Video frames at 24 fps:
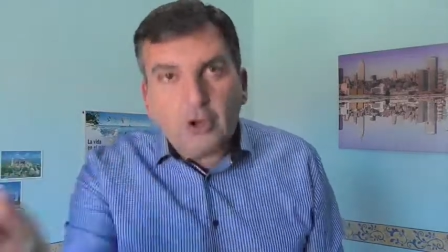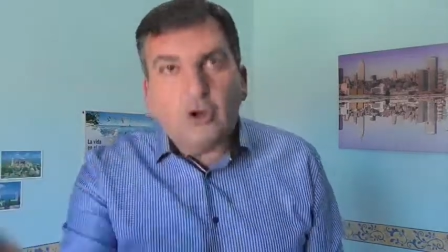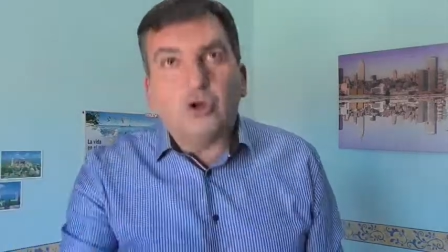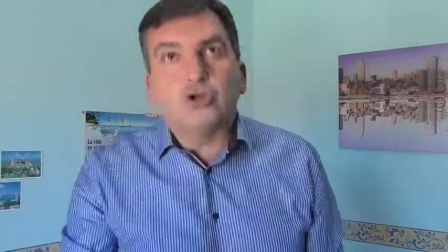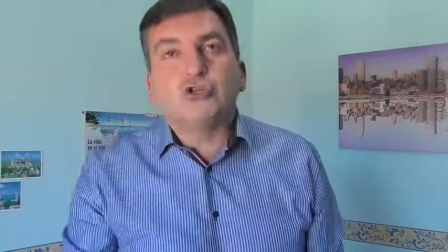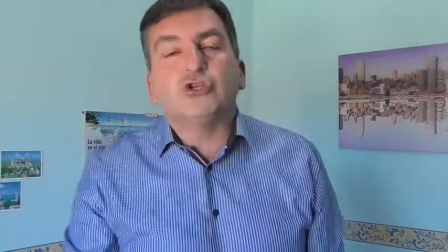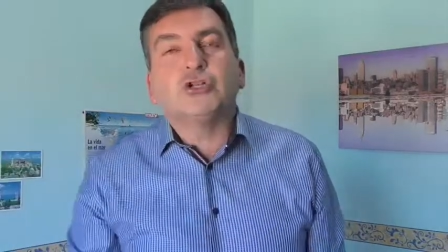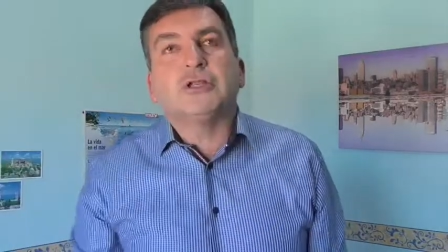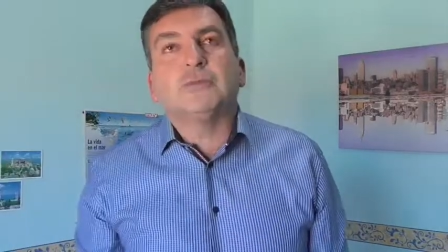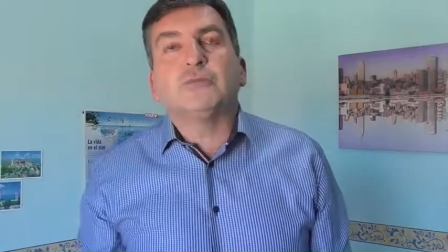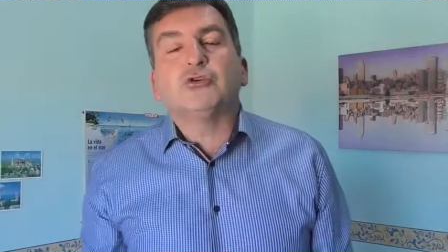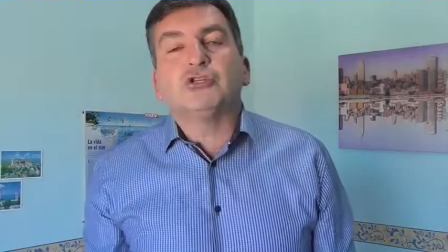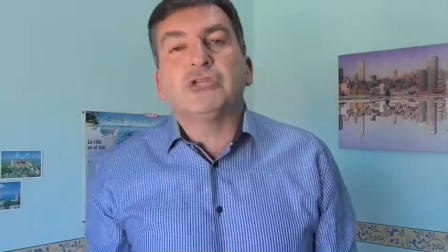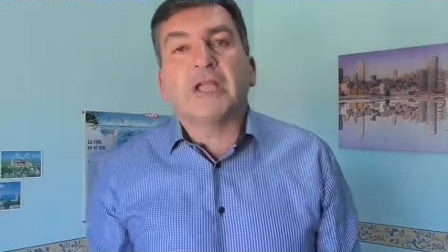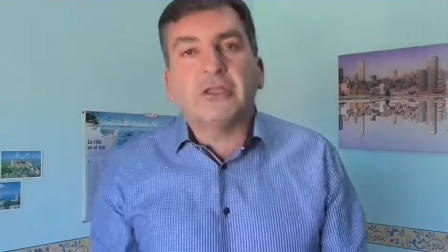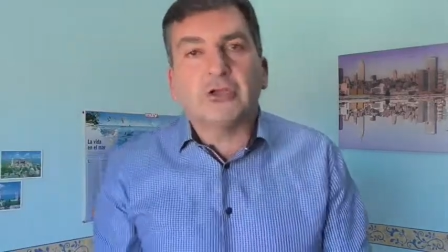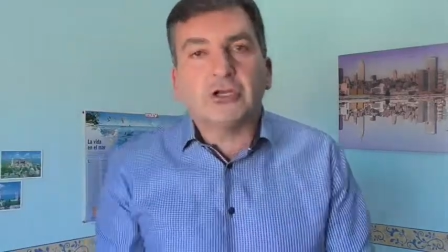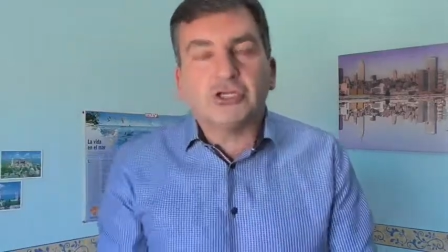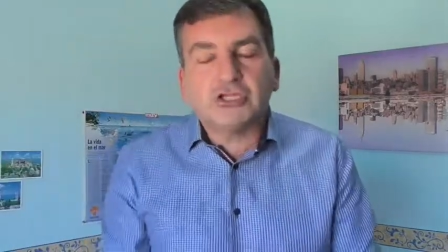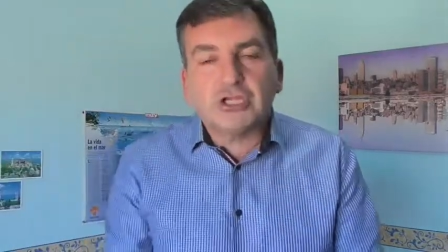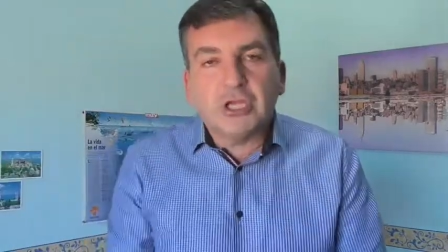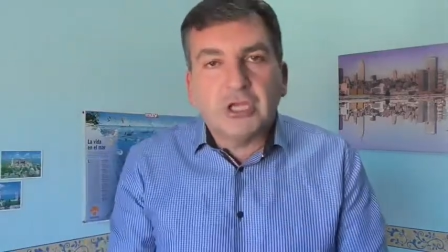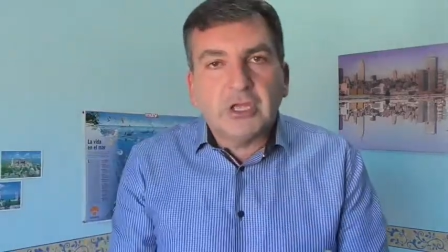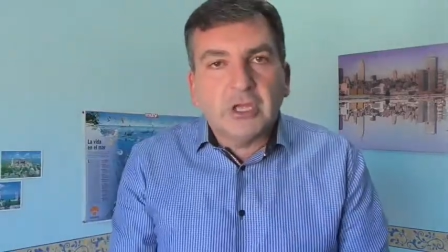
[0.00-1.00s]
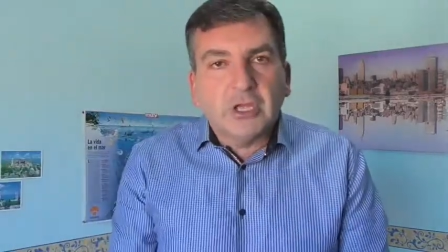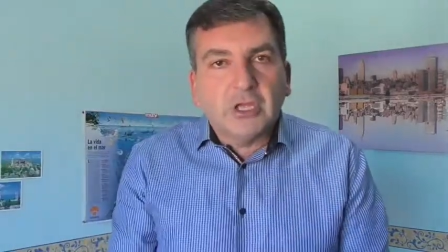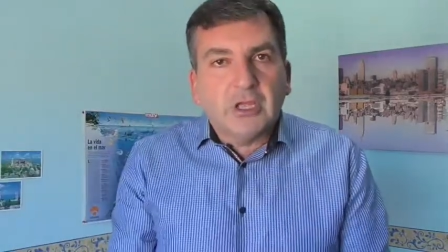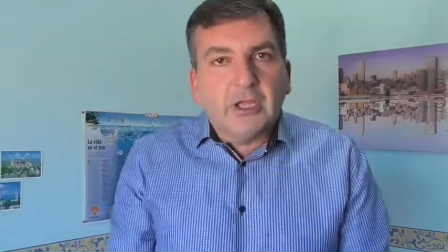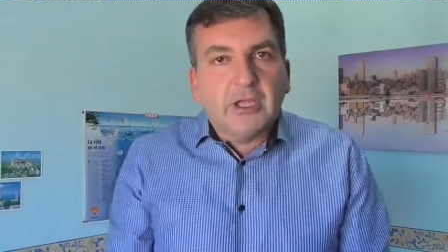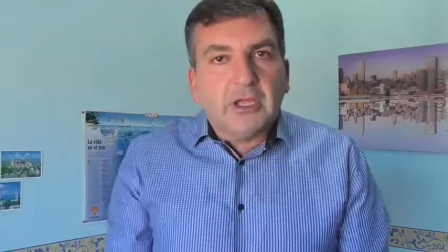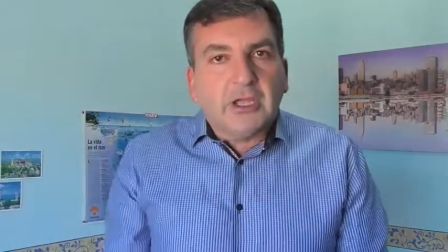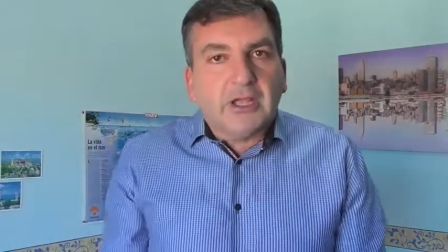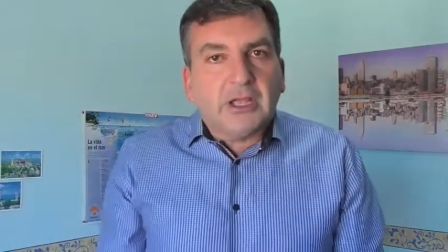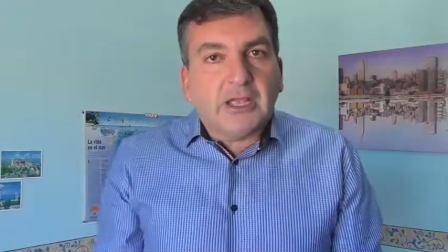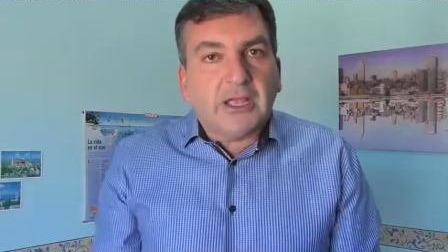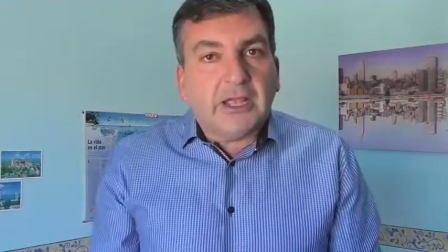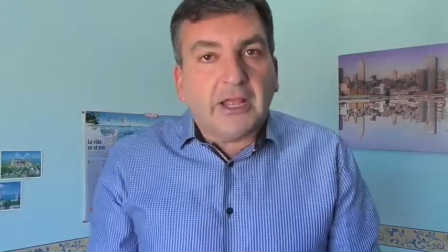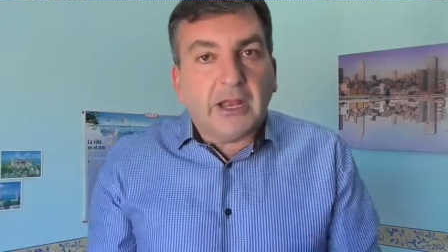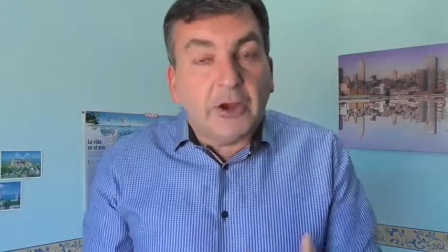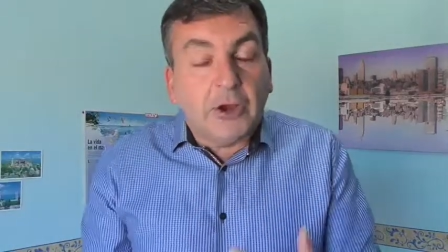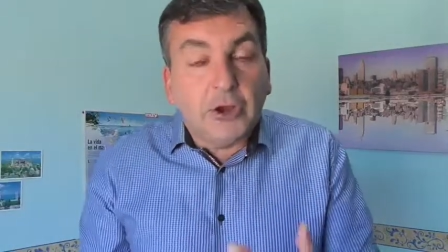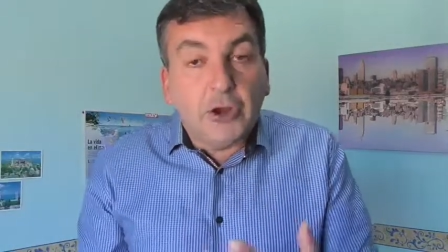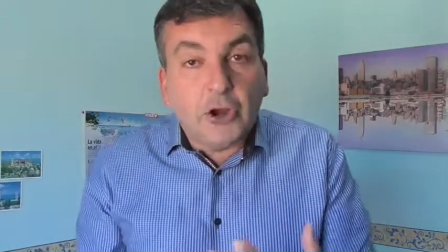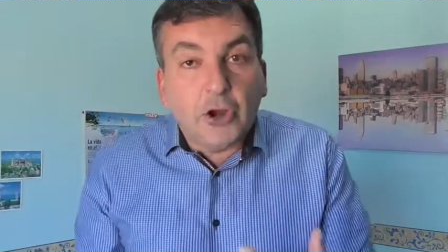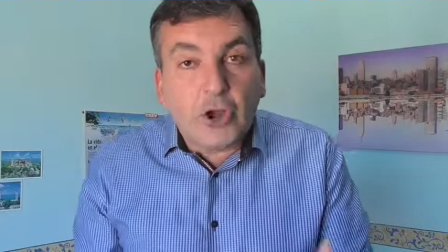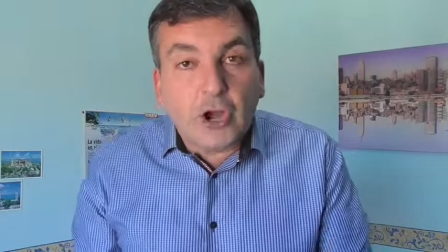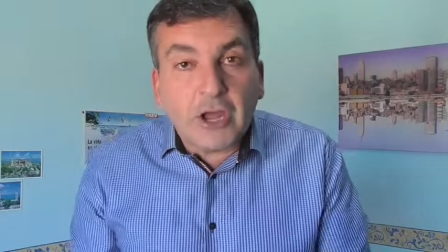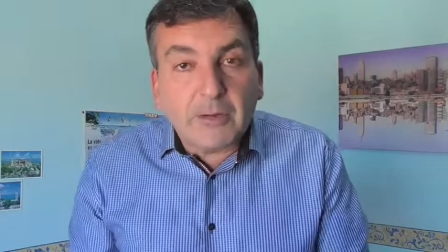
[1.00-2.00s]
Los últimos años eh,
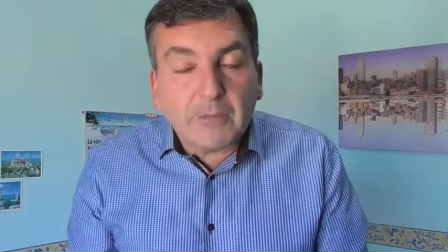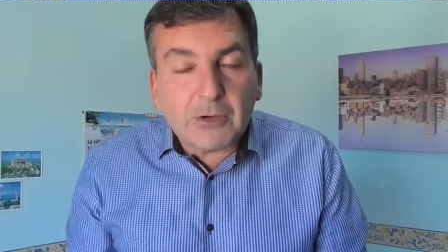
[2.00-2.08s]
no